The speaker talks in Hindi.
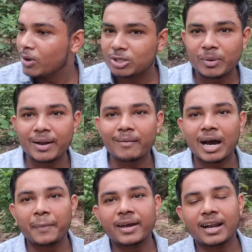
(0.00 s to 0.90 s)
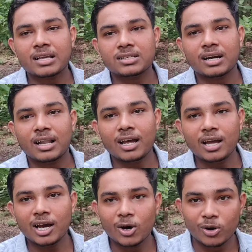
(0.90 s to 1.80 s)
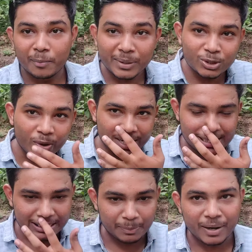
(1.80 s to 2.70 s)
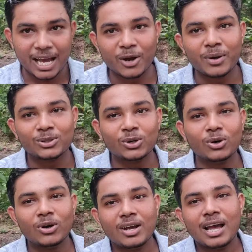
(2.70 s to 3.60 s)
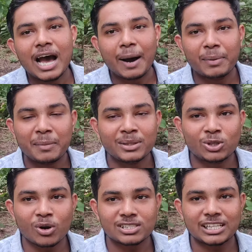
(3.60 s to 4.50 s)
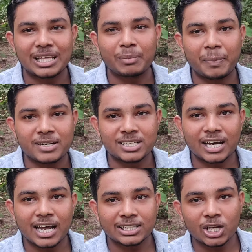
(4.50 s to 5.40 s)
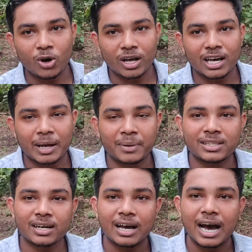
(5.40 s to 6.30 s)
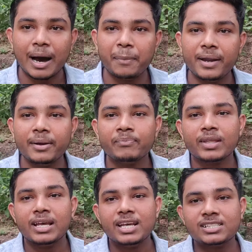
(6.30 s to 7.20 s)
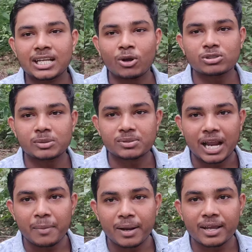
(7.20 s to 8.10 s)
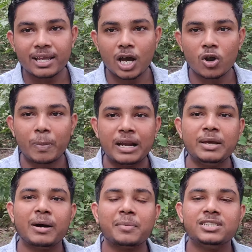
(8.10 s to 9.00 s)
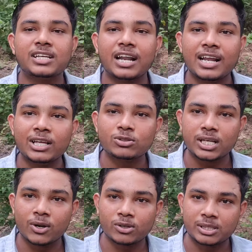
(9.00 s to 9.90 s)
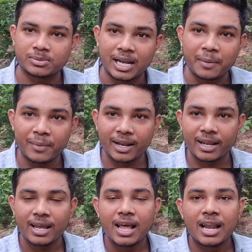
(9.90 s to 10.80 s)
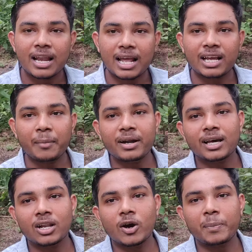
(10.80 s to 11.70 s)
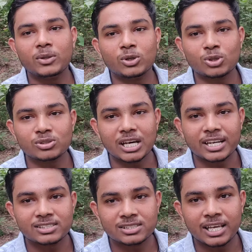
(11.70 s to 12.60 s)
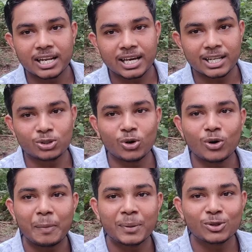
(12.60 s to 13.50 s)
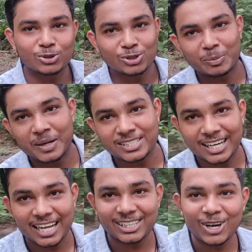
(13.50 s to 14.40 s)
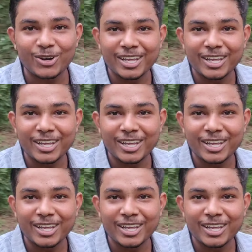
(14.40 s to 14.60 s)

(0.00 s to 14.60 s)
वर्तमान में काफ़ी घना जंगल है और मित्रों के साथ अपने आए हुए हैं तो अपने मित्रों के साथ आपका परिचय कराते हैं और अगर अभी तक आपने इस चैनल को सब्सक्राइब नहीं किया और पहली बार विजिट कर रहे हैं तो चैनल को सब्सक्राइब करें लाइक कमेंट करें अपने दोस्तों के साथ शेयर करें तो अपने दोस्तों से परिचय कराते